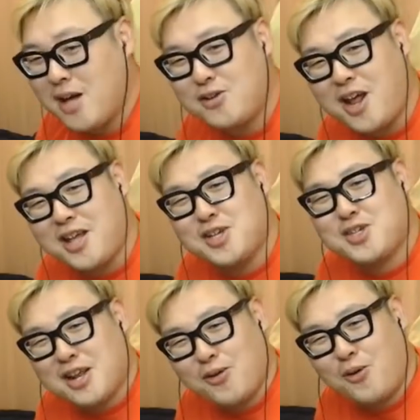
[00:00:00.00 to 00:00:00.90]
万ぐらいにし
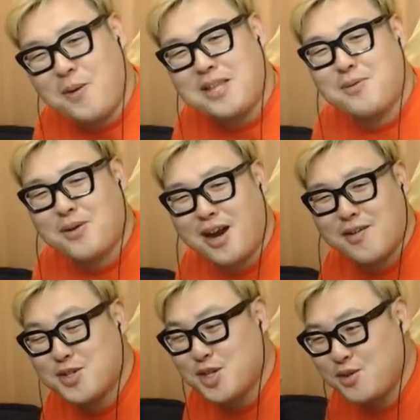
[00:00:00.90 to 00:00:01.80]
たら5万でも買
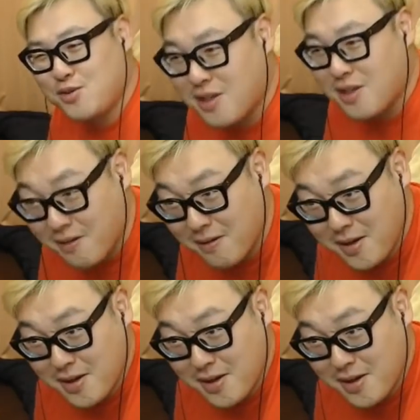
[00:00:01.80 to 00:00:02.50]
うやついるんだよ。